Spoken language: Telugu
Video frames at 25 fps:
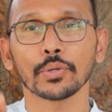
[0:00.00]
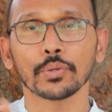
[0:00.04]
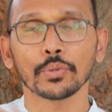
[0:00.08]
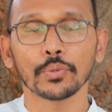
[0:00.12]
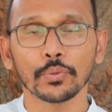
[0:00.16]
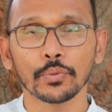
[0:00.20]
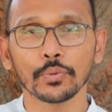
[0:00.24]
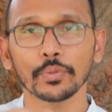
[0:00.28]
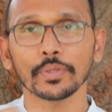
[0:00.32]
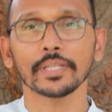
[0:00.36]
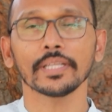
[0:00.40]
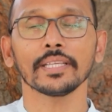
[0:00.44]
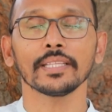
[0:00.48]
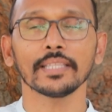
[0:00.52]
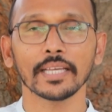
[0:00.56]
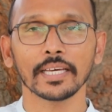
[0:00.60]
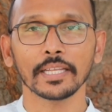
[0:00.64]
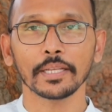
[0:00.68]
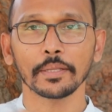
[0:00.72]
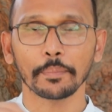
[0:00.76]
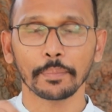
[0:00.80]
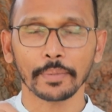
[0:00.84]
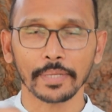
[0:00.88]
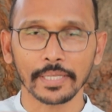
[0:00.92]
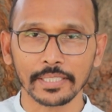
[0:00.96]
నూరి
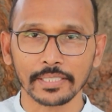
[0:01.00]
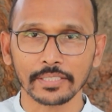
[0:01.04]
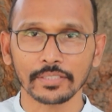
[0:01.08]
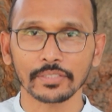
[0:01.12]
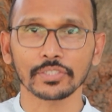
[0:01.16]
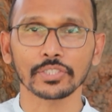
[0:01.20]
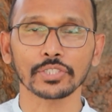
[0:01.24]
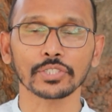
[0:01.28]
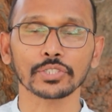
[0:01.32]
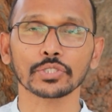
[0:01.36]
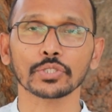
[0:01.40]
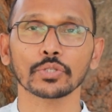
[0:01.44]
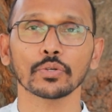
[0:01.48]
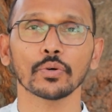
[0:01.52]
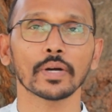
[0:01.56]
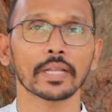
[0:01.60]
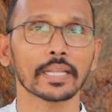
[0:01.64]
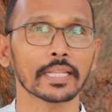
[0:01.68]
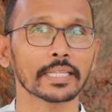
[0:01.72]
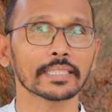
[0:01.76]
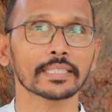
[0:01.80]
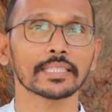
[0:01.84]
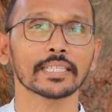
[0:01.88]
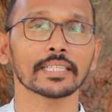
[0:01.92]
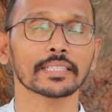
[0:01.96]
దాన్ని పేస్ట్
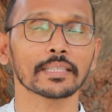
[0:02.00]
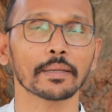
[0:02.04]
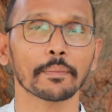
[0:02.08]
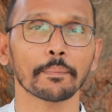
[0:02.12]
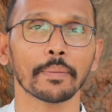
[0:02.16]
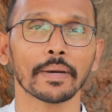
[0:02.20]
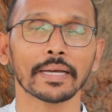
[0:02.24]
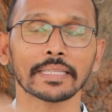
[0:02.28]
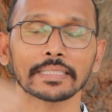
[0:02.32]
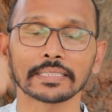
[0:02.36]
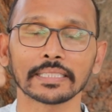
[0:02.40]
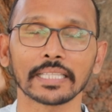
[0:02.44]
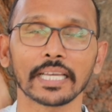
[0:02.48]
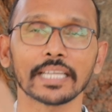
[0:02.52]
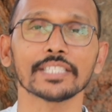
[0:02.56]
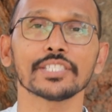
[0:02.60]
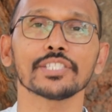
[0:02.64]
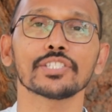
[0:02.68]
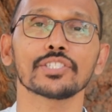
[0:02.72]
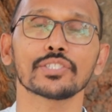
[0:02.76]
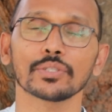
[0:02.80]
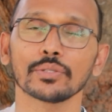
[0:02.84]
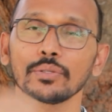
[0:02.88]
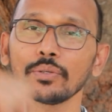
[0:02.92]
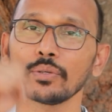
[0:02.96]
చేసుకోవాలి అంతే తప్ప
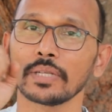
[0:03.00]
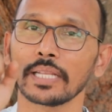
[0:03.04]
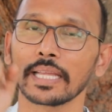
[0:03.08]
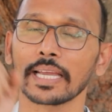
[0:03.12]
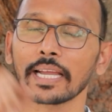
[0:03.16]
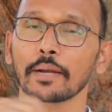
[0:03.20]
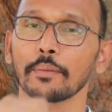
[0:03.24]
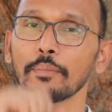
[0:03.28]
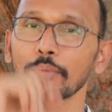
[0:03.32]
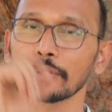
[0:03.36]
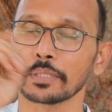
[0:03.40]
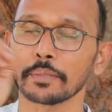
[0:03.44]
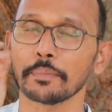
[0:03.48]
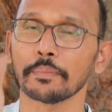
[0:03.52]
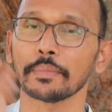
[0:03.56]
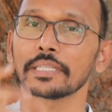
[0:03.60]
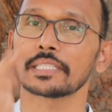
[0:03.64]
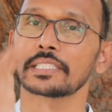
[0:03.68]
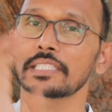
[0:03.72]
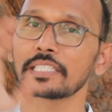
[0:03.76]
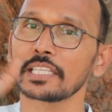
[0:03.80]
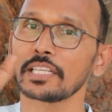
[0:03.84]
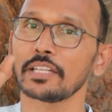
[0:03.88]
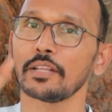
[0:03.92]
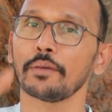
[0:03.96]
దంచో లేకపోతే
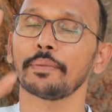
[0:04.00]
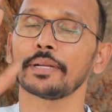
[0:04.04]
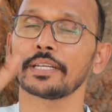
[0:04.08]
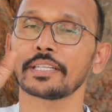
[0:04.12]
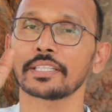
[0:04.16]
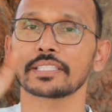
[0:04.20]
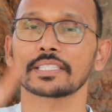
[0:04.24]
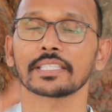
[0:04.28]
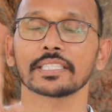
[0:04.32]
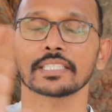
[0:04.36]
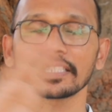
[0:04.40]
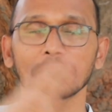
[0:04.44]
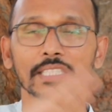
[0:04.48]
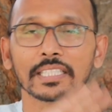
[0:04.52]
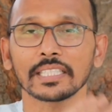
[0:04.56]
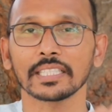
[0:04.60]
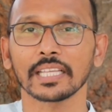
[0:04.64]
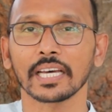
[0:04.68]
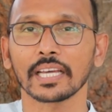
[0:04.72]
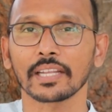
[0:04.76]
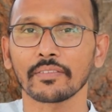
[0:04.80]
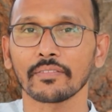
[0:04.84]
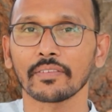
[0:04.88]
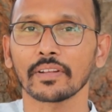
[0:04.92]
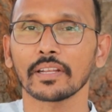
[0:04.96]
మిక్సీలో పెట్టి చేస్తే
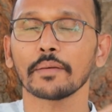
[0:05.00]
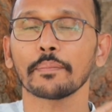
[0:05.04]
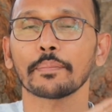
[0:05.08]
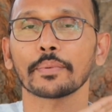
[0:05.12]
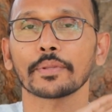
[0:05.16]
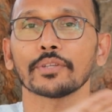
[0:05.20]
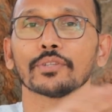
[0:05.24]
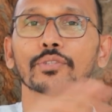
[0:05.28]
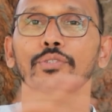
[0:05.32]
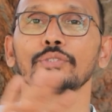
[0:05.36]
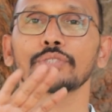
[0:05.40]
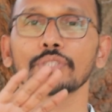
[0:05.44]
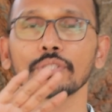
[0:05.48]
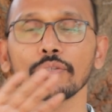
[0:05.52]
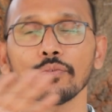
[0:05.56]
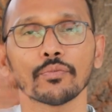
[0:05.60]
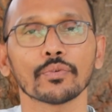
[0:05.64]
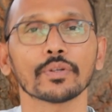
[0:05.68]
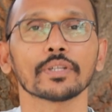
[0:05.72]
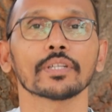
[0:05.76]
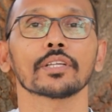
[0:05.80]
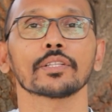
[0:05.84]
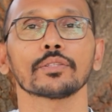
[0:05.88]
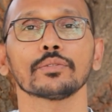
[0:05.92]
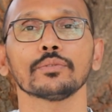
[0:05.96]
దానివల్ల ప్రయోజనం
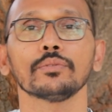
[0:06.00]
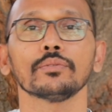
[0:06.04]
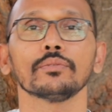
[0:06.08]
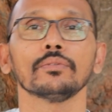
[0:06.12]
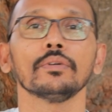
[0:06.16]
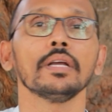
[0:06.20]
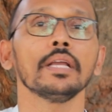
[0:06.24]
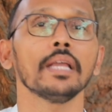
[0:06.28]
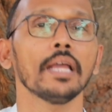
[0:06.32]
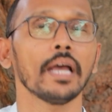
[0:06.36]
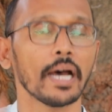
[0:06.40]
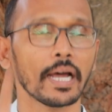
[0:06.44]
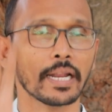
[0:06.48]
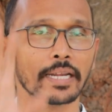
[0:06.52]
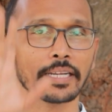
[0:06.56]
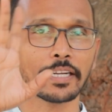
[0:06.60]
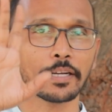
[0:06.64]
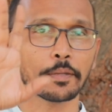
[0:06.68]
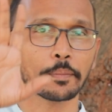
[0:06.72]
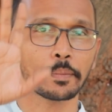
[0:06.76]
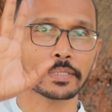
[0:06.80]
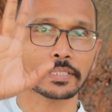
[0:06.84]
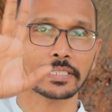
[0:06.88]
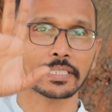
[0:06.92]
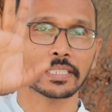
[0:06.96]
ఉండదు
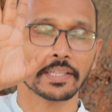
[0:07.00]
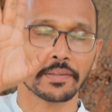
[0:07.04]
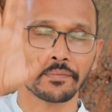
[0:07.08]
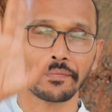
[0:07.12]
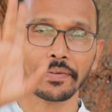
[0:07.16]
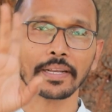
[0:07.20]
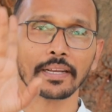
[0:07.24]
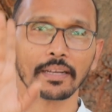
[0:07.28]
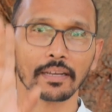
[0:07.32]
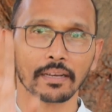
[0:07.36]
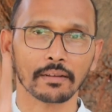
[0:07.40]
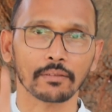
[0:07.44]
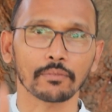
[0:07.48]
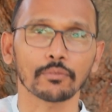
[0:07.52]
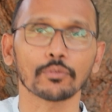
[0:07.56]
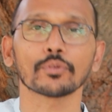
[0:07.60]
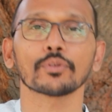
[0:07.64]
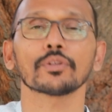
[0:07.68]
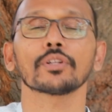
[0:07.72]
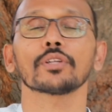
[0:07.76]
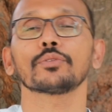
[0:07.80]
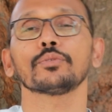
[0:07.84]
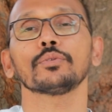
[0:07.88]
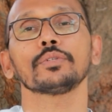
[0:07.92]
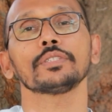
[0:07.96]
హండ్రెడ్ పర్సెంట్ ఎఫెక్ట్
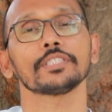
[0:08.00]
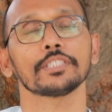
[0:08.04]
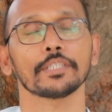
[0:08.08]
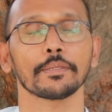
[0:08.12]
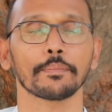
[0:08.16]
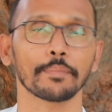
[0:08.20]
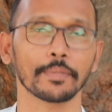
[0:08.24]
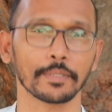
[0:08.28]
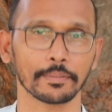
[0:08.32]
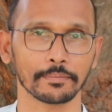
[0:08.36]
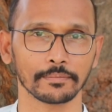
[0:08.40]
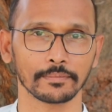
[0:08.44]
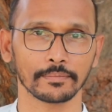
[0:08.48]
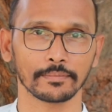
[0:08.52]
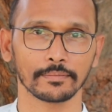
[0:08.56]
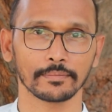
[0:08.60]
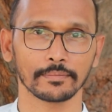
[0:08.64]
ఉండదు అని చెప్పాం